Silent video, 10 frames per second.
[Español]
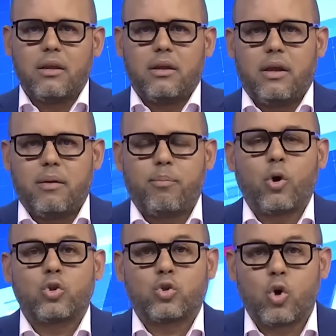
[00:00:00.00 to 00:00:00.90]
eh,
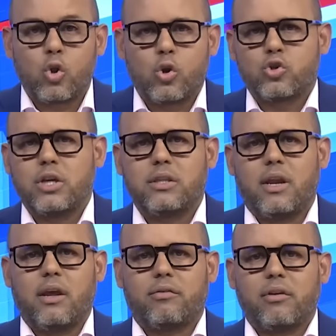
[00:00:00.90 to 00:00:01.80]
por todos los
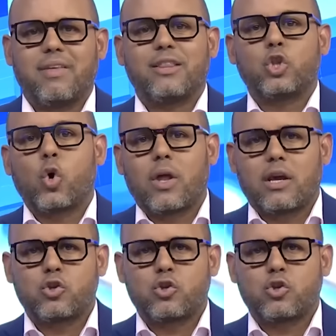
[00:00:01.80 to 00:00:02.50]
intereses de toda la